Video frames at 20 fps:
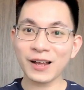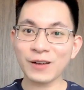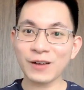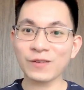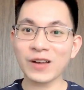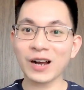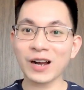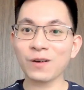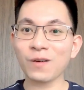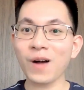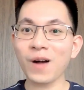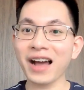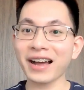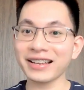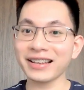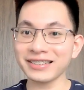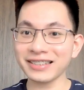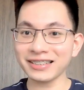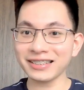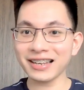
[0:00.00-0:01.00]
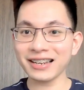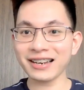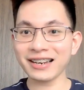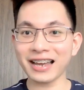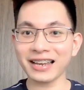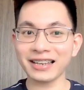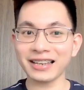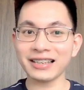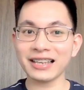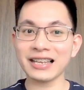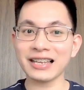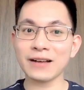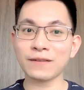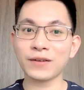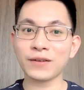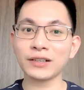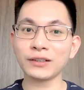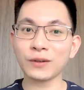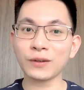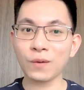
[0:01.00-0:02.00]
Và qua cái chi tiết này thì nhà
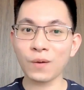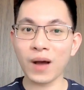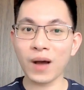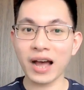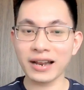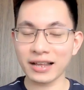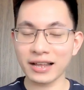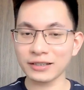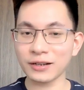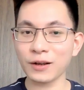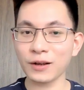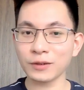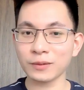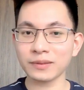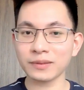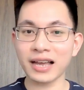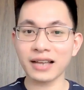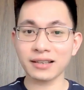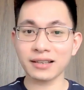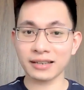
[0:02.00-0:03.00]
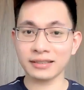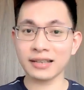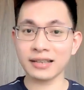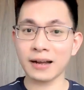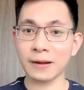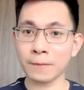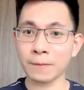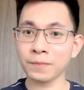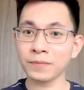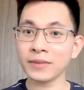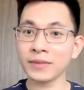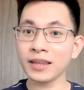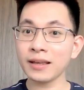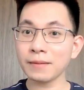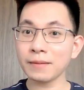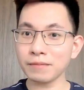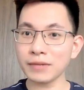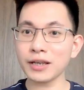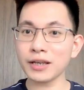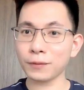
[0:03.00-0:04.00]
văn Tô Hoài đã cho chúng ta thấy rằng
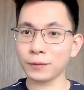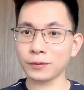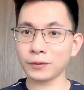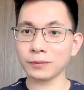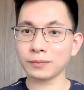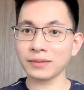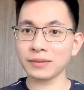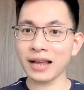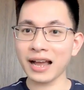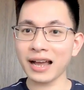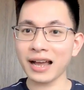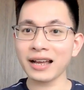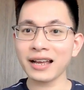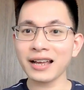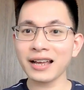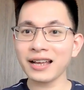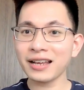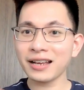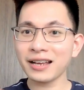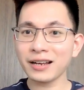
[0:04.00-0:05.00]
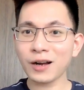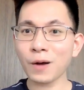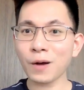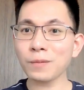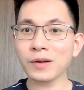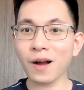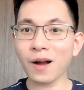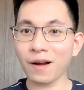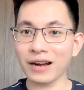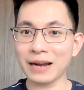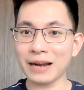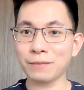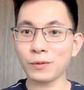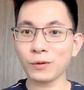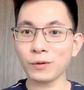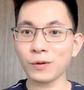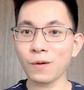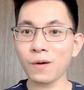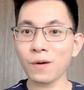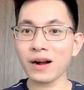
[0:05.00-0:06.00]
Mị của chúng ta không còn là một
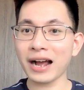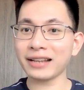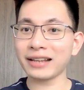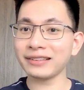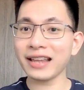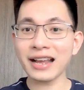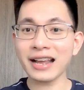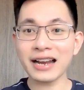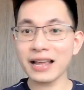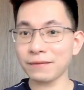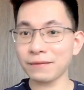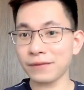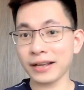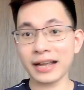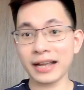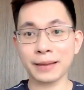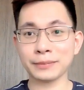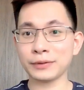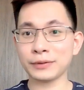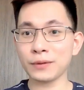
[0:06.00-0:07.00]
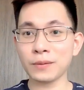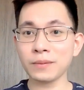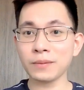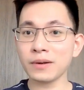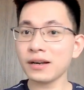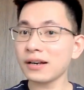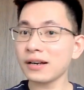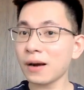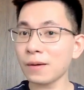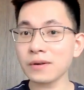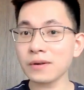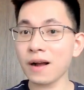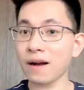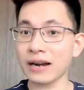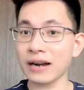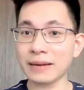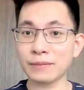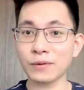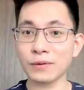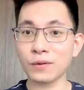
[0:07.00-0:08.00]
cô gái tê liệt về cảm xúc, không còn
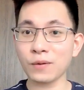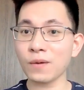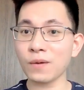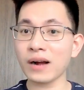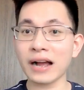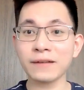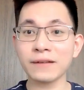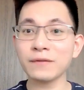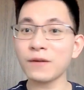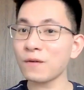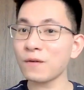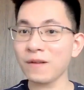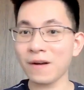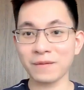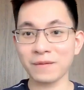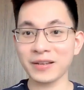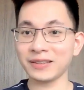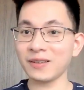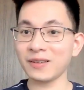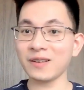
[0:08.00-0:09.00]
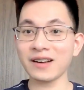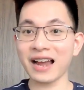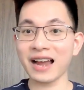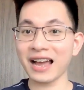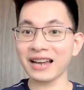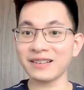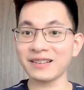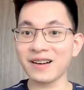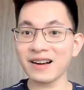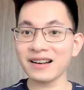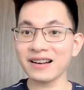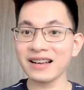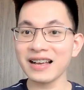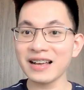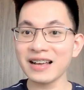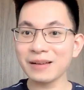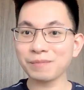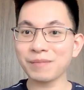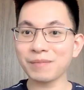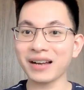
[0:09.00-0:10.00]
là một cô gái vô vọng về tương lai nữa,
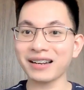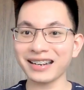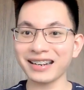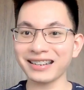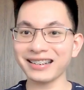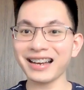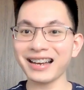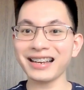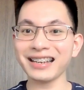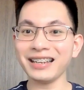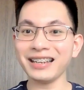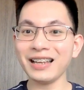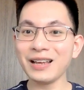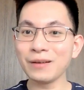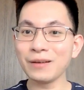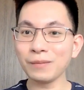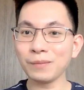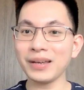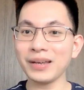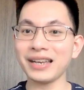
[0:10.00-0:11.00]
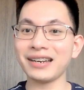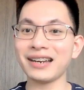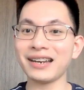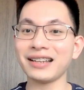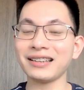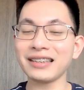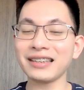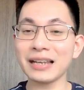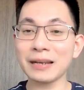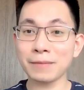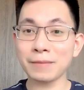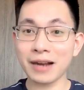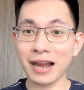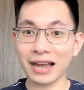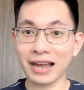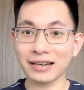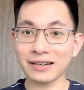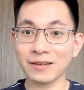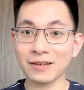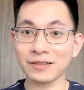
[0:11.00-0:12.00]
mà đến đây Mị đã tìm lại
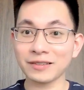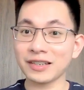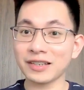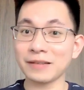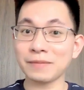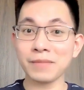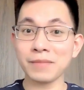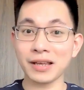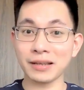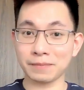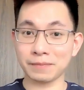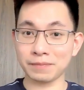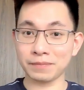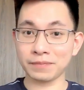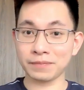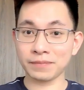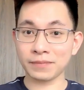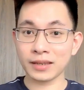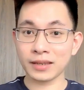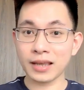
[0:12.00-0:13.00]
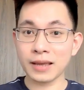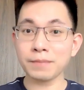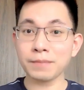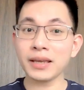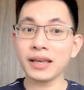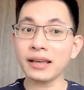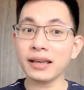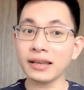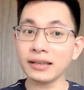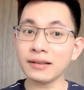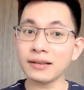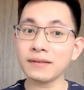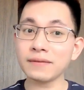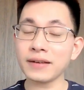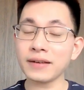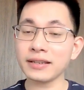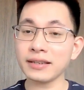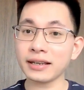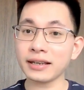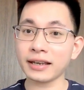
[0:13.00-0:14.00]
được chính mình. Mị ý thức
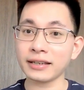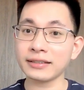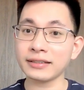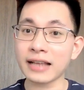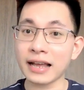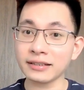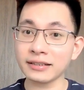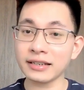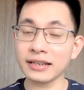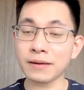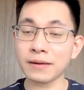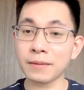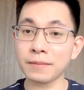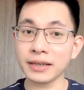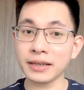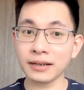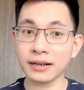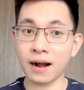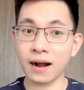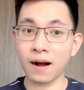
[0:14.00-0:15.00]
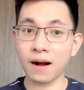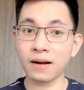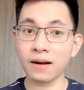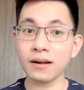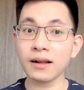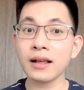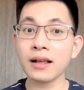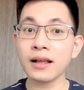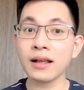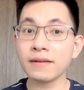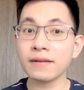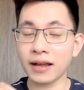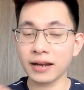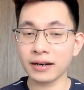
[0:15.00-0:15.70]
về những cái giá trị mà mình có và